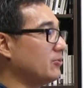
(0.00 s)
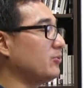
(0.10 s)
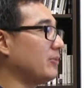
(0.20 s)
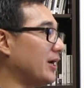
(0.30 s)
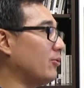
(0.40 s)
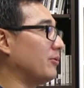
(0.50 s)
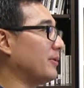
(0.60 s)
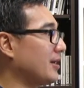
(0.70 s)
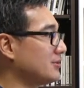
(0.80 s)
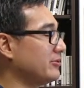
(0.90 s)
我妈我
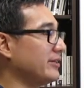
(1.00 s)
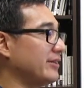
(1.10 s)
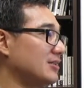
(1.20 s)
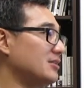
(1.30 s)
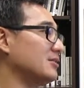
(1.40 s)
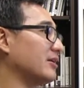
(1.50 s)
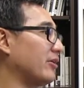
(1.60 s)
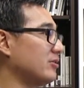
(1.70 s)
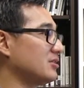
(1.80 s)
妈那时候也年轻，然后